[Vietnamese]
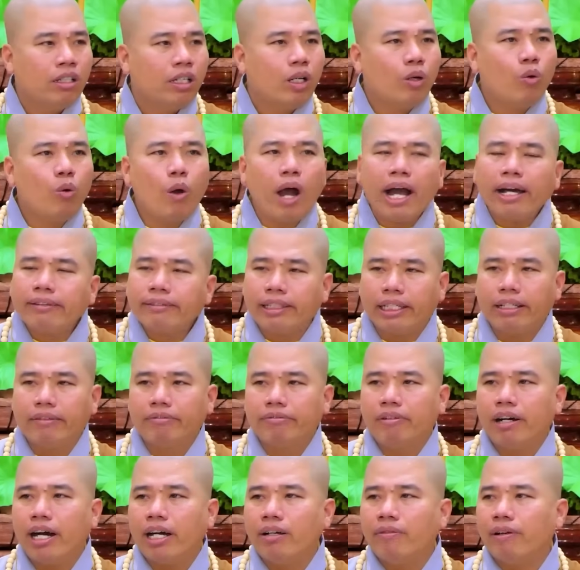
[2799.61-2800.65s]
nó quá tuyệt
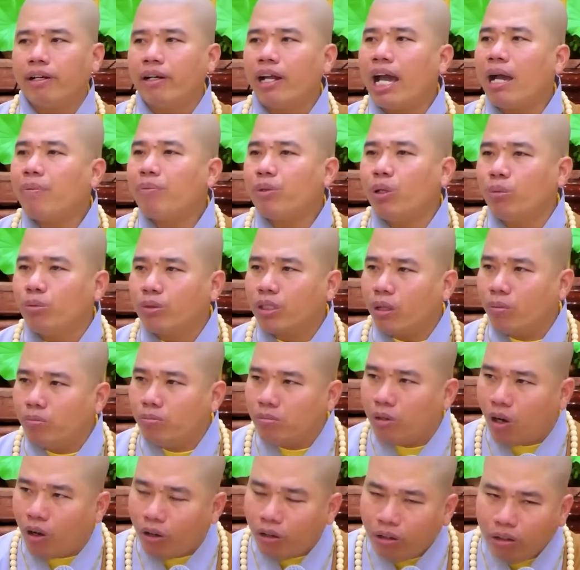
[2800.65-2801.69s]
vời, và nó áp dụng
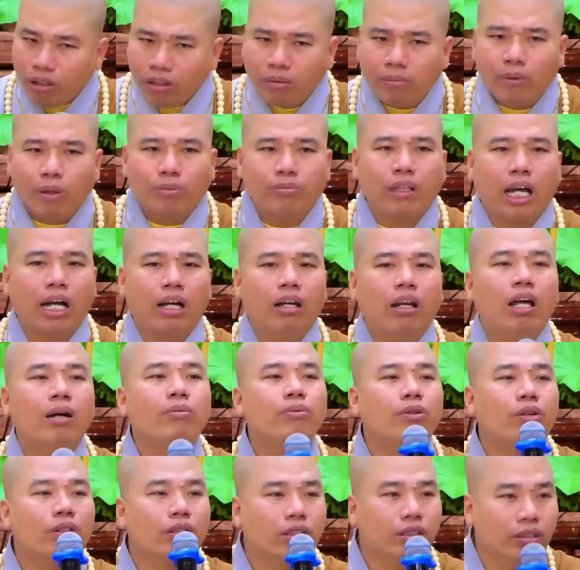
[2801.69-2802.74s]
trong mỗi một tầng lớp
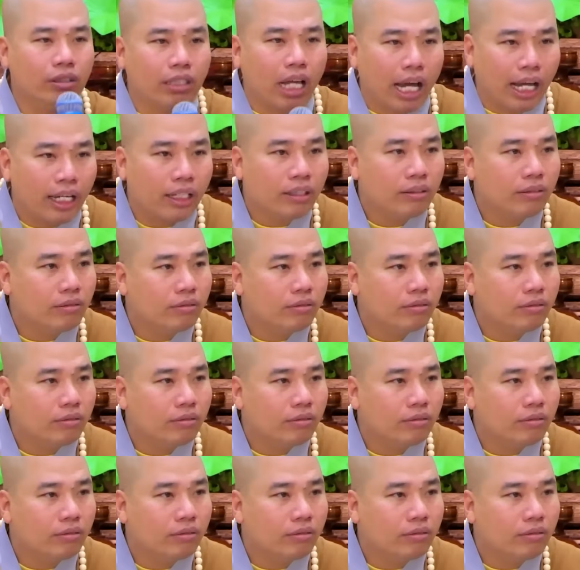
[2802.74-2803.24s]
con người ta.